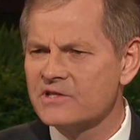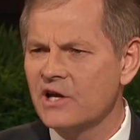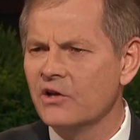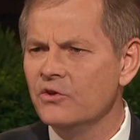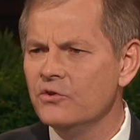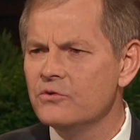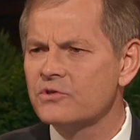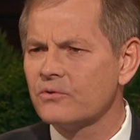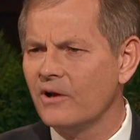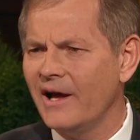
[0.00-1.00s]
台上。
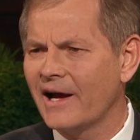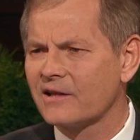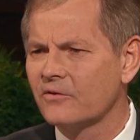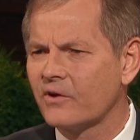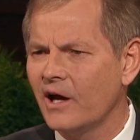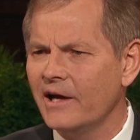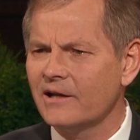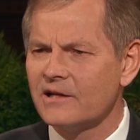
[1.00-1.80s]
有人问朵拉，